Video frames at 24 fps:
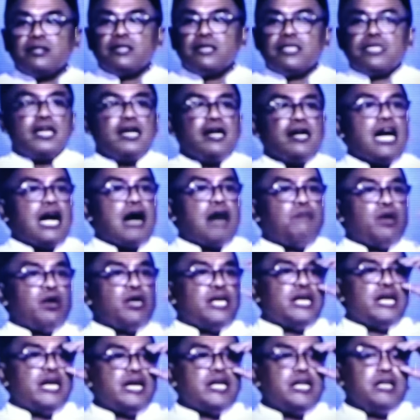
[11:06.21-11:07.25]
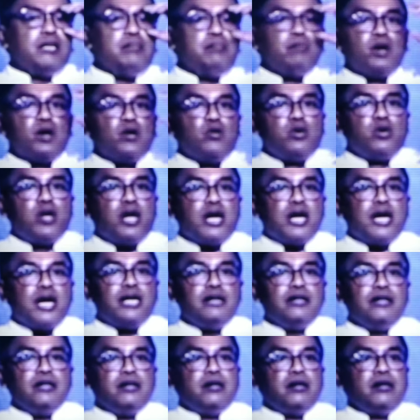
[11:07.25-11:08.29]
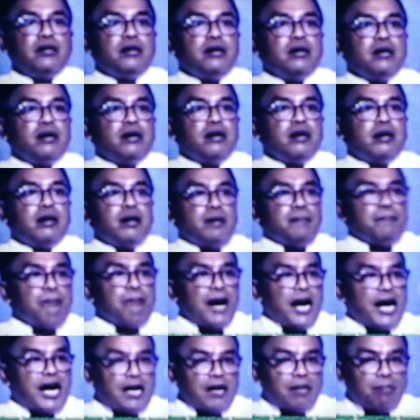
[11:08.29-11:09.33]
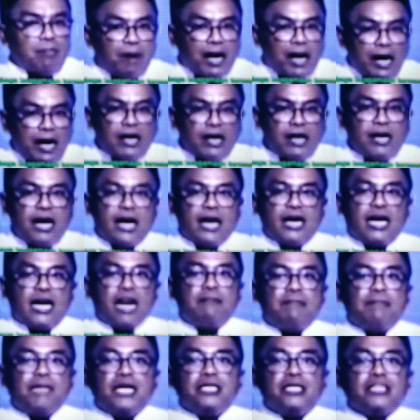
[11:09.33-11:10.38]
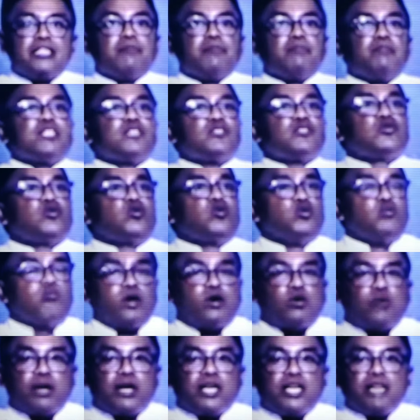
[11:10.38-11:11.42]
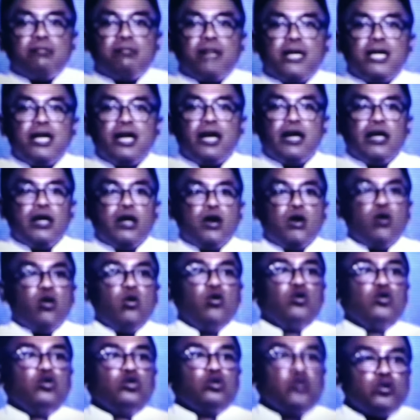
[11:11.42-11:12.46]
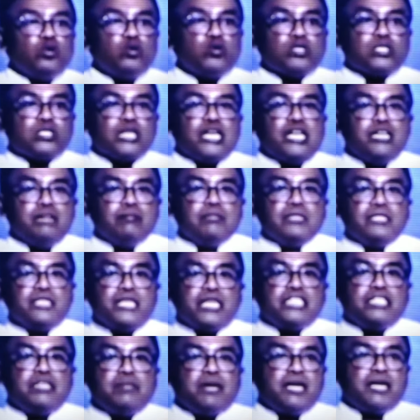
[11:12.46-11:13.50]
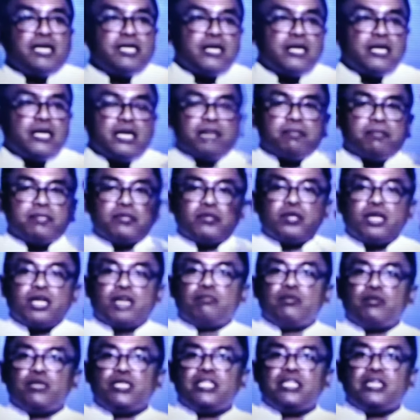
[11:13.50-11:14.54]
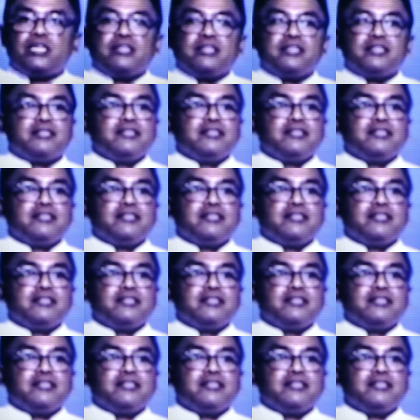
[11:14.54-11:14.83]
Kita nggak boleh lagi menggunakan lembaga-lembaga keagamaan termasuk rumah-rumah ibadah untuk saling mencaci maki karena persoalan politik.